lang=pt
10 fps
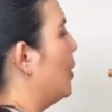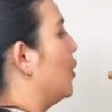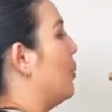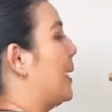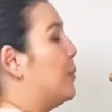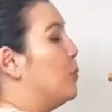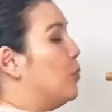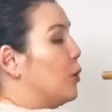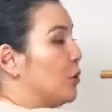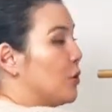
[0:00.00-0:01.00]
Comprei
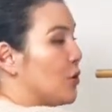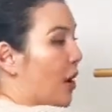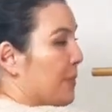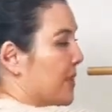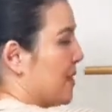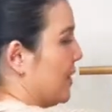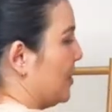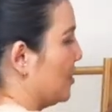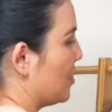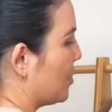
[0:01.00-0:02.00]
muitos
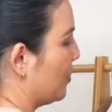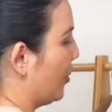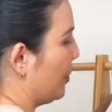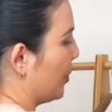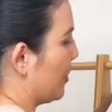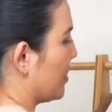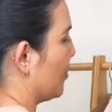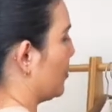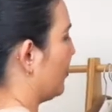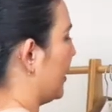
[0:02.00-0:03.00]
topzinhos, foi
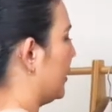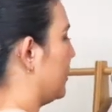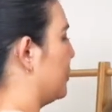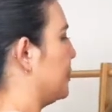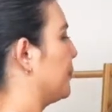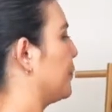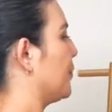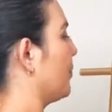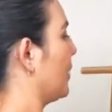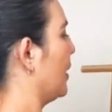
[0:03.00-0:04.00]
promoção de verão.
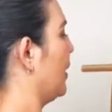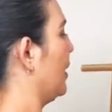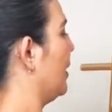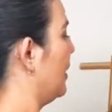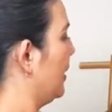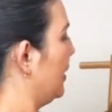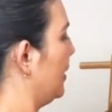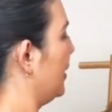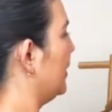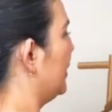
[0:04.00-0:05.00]

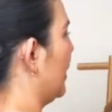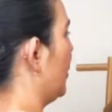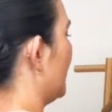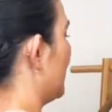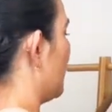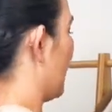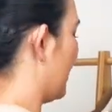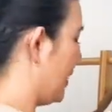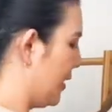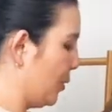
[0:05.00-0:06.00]
Então eu
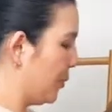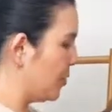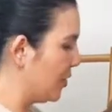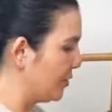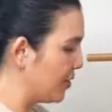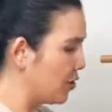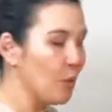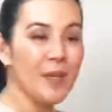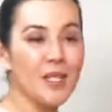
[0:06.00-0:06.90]
achei que eu podia investir em umas